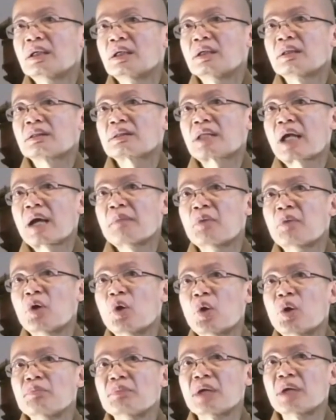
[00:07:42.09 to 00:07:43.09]
하지만
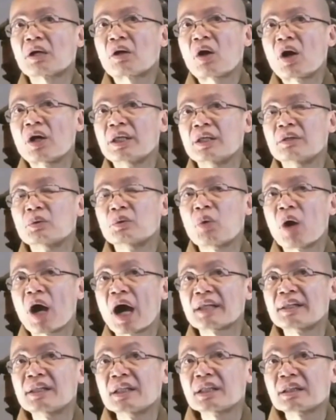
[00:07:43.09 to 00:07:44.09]
단지 한
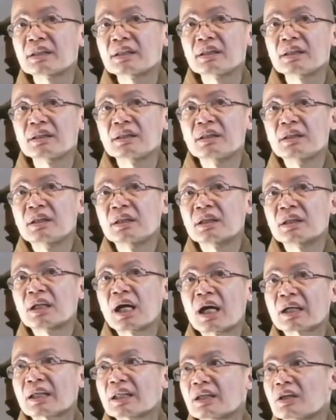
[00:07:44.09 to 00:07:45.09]
번만으로 잘못을 지울 수
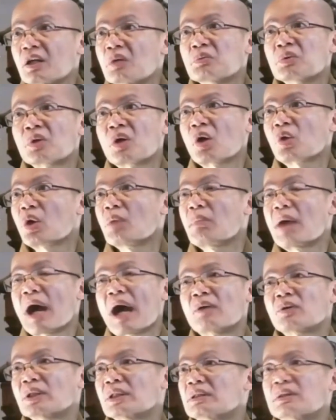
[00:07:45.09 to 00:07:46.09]
있다고 생각하지
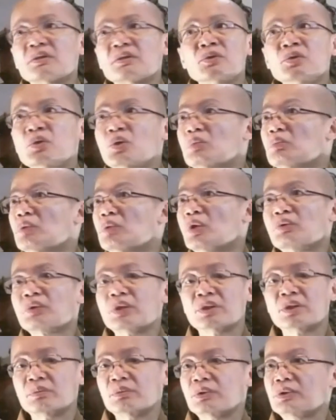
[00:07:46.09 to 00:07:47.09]
마세요.
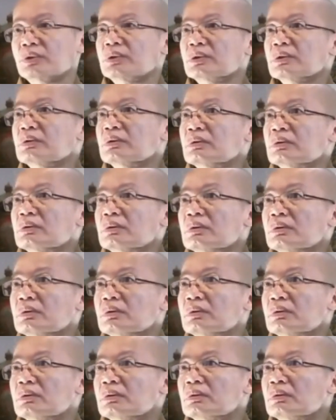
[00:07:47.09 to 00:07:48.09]
많이 방법을 해야
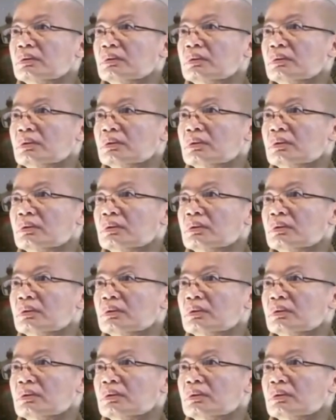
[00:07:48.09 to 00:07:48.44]
됩니다.